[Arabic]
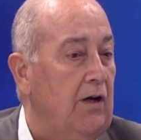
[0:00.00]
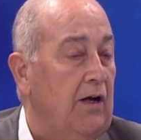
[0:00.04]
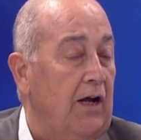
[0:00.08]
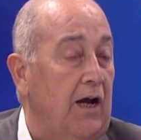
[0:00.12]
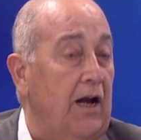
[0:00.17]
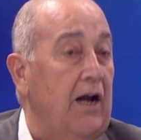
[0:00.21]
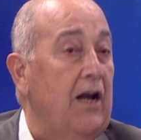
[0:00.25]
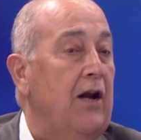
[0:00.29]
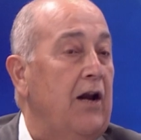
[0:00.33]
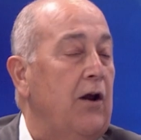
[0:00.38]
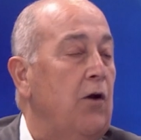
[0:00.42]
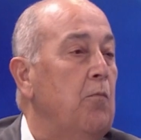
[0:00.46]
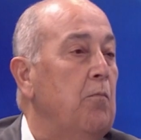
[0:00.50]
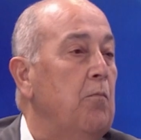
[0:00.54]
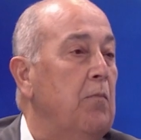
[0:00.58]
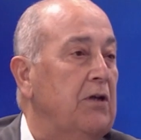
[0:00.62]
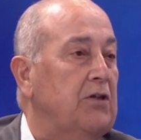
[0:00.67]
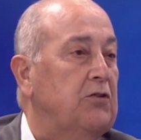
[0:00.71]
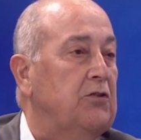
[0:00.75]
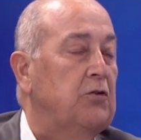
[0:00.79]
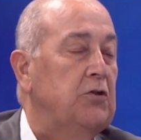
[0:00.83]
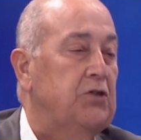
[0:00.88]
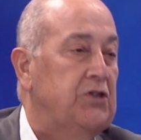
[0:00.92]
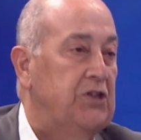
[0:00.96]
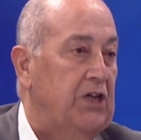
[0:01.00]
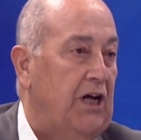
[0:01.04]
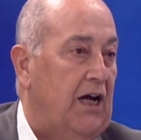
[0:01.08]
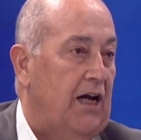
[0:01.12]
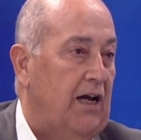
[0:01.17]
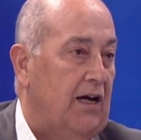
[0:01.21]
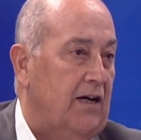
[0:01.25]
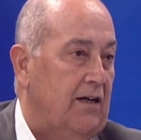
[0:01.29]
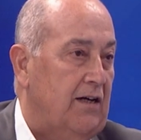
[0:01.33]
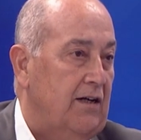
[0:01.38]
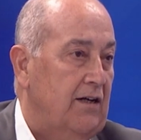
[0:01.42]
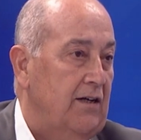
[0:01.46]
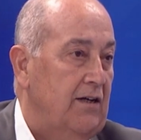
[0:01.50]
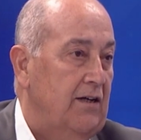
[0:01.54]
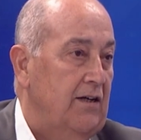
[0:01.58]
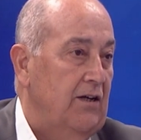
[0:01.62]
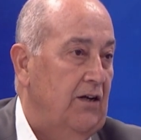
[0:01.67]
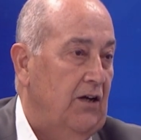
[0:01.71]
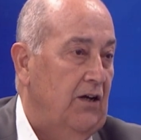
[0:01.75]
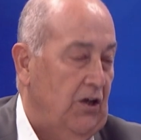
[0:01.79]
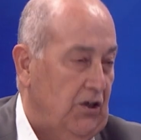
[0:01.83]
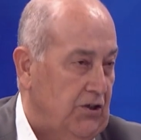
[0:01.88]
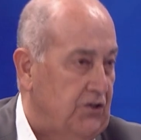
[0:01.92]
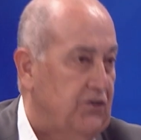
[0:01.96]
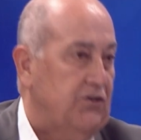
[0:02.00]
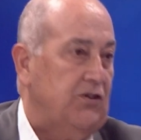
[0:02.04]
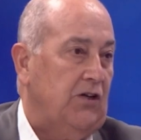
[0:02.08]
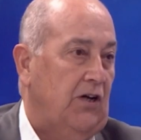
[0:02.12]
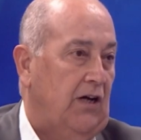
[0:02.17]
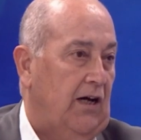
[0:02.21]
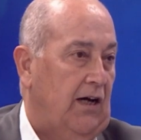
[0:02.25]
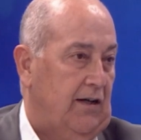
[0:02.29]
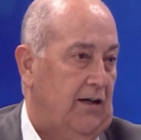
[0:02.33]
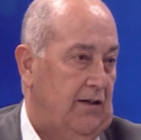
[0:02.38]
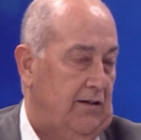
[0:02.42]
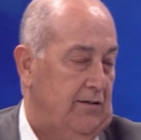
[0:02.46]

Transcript: اللي هم التجار الصغار